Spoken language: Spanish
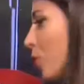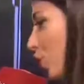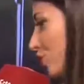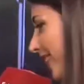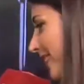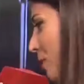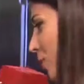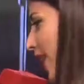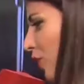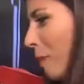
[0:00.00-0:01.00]
muy contenta
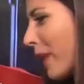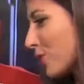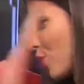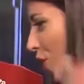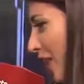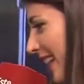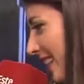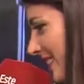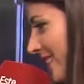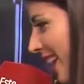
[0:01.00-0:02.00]
porque algo pasó en el
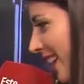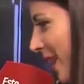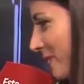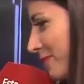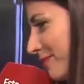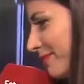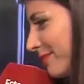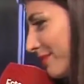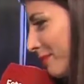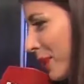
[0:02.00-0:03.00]
Instagram.
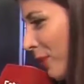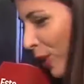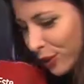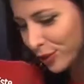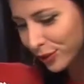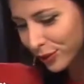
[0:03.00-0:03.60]
Vimos